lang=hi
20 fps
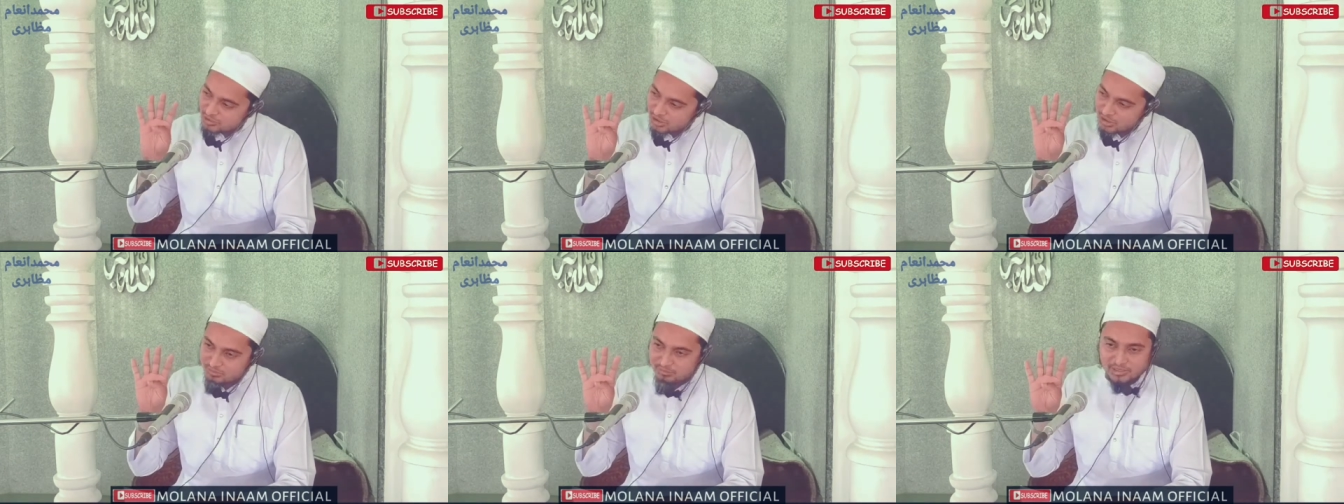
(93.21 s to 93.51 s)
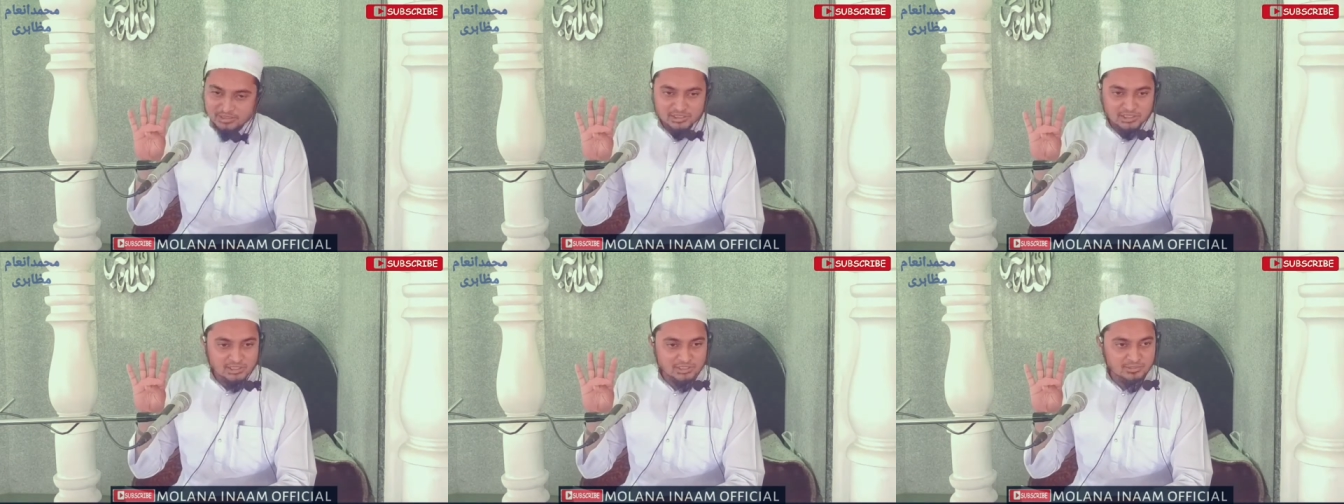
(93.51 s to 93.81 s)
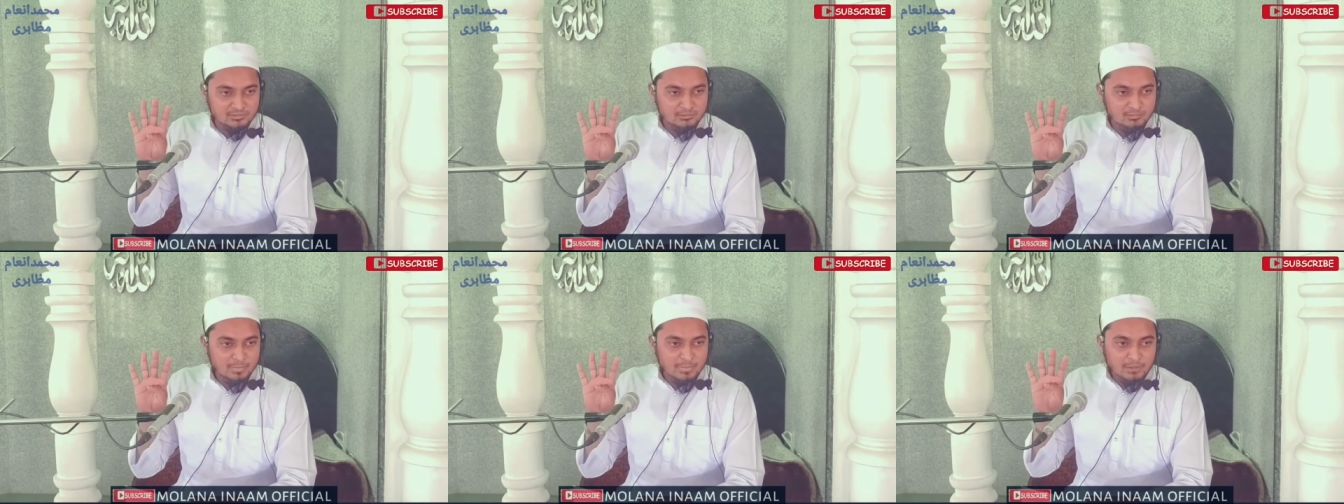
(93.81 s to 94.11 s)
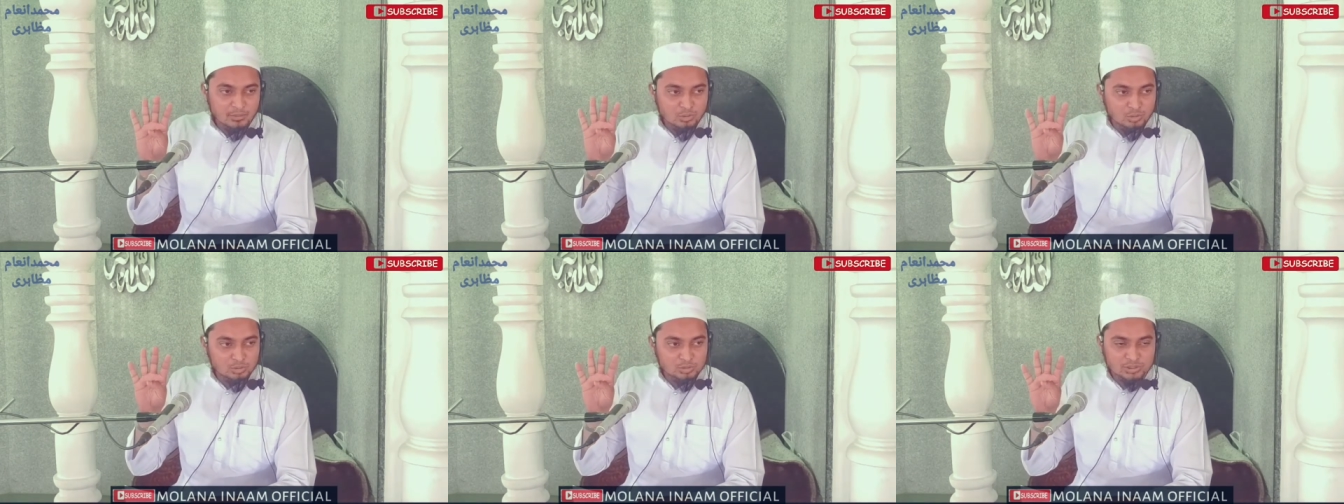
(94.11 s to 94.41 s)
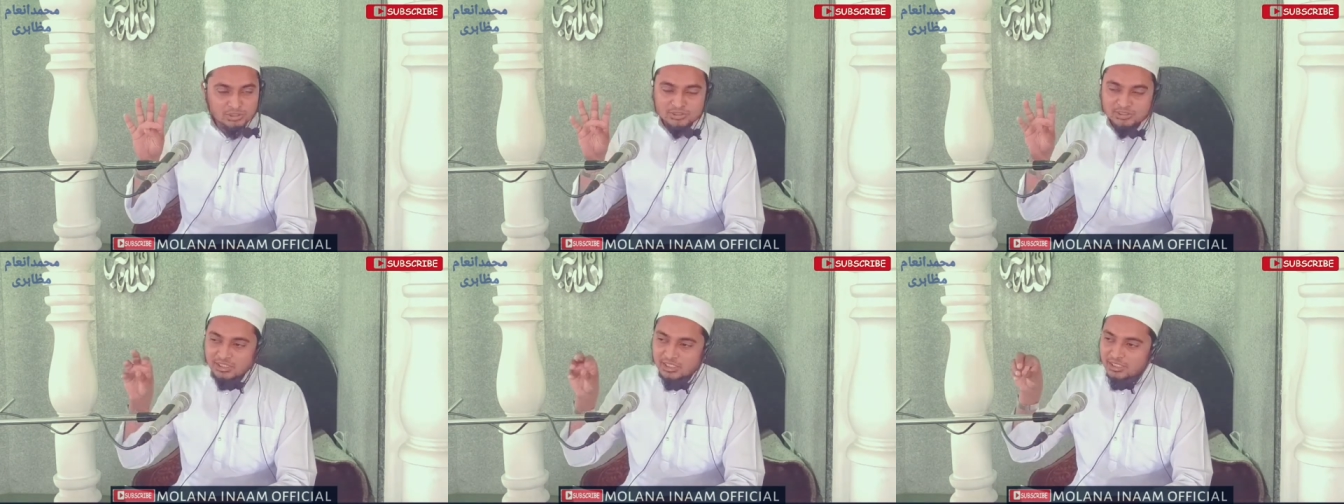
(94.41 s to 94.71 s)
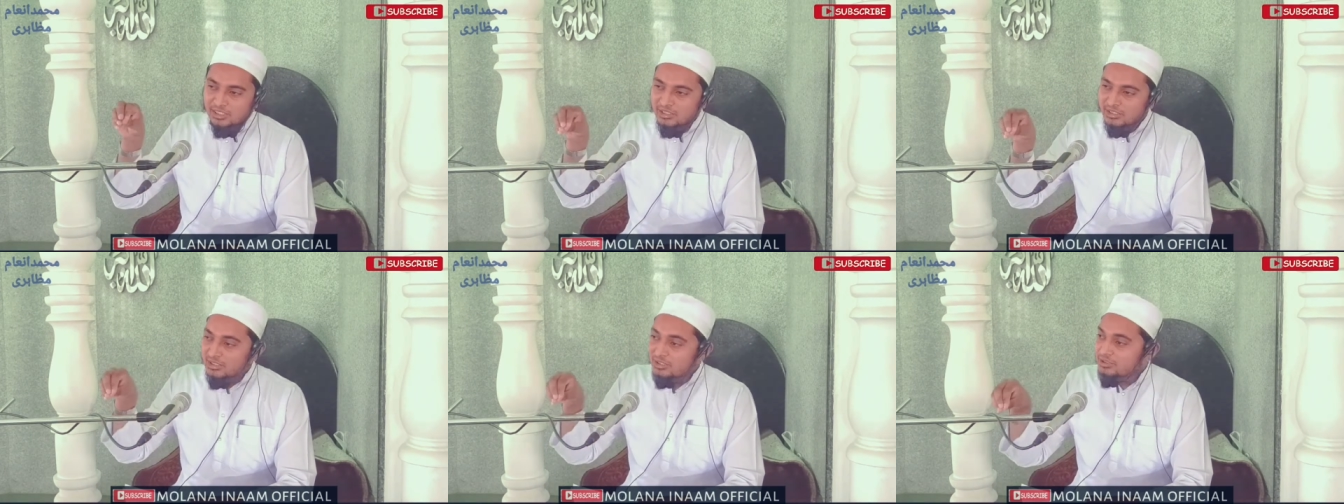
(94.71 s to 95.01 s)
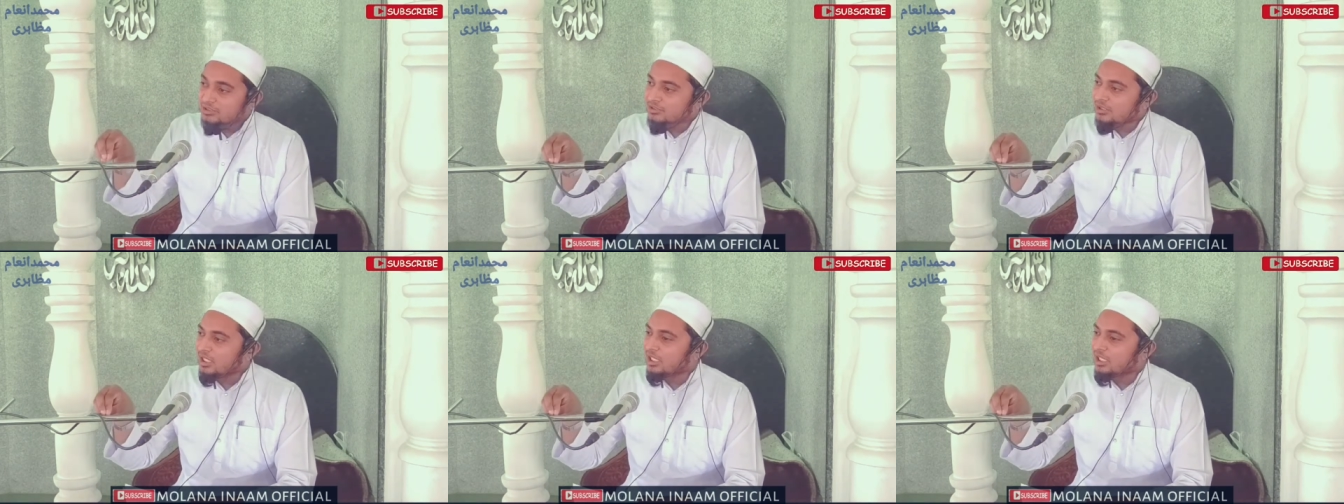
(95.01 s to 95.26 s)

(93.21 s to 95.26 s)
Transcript: चार बातें हैं हो सकता है इन